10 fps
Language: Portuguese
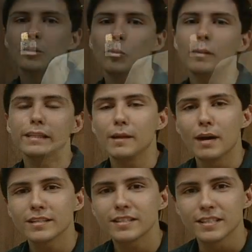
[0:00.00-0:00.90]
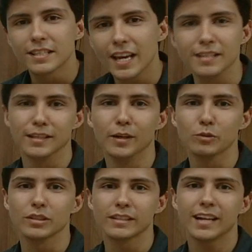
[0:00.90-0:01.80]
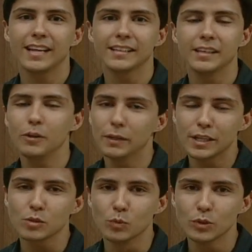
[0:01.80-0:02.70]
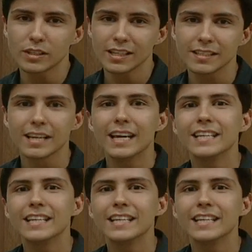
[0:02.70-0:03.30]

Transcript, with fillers: A dupla tem mais de seis anos de estrada e uma das músicas